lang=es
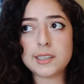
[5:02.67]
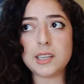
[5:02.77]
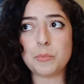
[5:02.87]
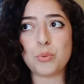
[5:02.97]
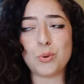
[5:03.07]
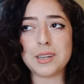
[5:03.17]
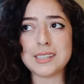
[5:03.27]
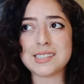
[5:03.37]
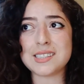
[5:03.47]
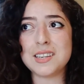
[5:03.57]
Y
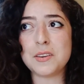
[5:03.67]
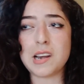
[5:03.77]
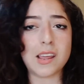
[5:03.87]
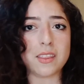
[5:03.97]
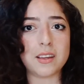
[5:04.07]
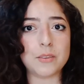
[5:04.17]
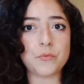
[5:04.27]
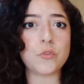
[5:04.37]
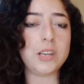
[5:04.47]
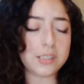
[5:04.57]
pues
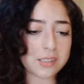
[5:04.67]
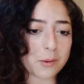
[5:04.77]
nada, feliz